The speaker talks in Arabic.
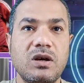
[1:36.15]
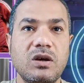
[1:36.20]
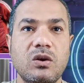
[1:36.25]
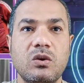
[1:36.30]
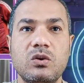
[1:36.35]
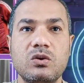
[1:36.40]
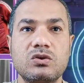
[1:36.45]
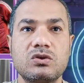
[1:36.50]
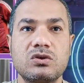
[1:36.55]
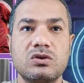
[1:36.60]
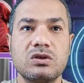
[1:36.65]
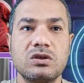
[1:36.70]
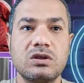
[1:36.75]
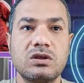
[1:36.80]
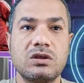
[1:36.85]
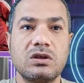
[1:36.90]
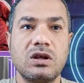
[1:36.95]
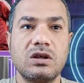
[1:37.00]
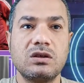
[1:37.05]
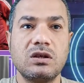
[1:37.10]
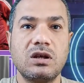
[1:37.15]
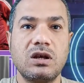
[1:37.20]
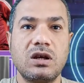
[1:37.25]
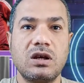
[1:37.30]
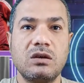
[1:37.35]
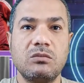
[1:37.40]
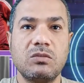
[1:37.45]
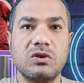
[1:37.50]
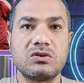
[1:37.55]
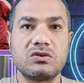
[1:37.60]
يخص
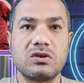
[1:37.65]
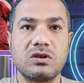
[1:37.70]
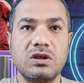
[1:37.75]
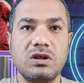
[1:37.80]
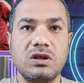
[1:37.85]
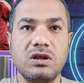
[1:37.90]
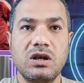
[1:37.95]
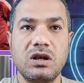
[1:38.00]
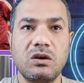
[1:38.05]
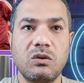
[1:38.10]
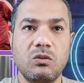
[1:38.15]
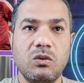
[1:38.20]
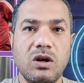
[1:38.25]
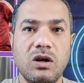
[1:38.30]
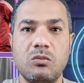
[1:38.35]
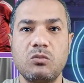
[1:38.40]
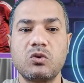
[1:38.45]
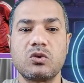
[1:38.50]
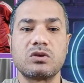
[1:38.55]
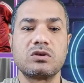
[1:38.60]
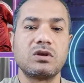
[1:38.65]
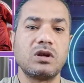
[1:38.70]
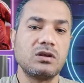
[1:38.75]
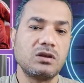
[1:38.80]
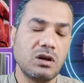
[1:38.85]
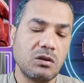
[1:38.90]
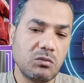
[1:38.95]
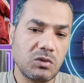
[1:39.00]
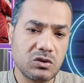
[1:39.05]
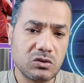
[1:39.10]
الرياضة المصرية
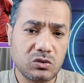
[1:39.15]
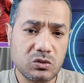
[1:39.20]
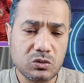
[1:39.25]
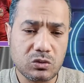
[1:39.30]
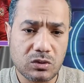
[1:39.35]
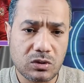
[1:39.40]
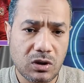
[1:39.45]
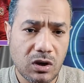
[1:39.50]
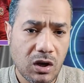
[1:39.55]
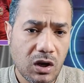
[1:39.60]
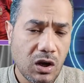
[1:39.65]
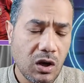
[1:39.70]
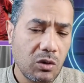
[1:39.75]
ومرتضى منصور